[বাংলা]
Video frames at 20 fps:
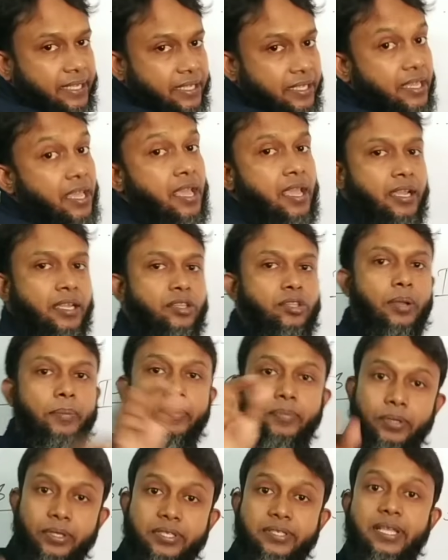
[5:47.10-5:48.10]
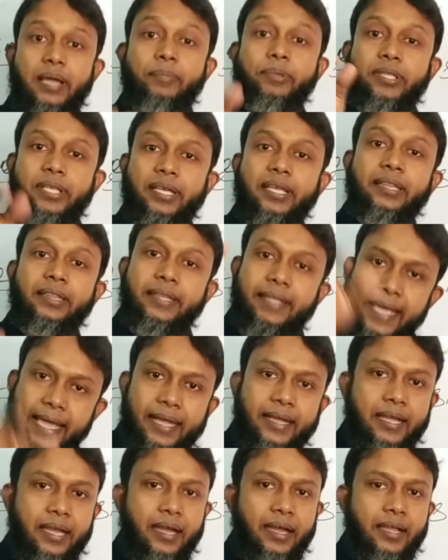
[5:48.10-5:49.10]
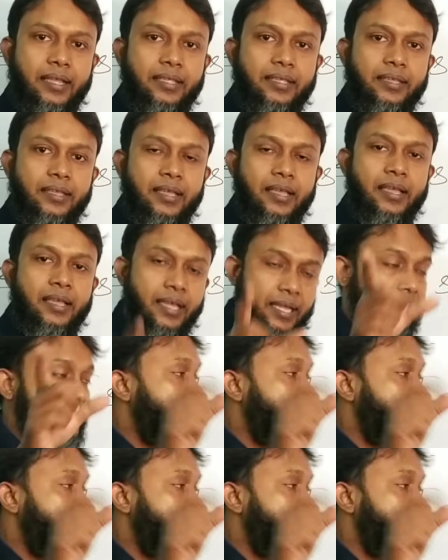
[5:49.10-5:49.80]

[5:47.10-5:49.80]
দেখি কিন্তু আমি বলতেছি আমি তাকে দেখাই এই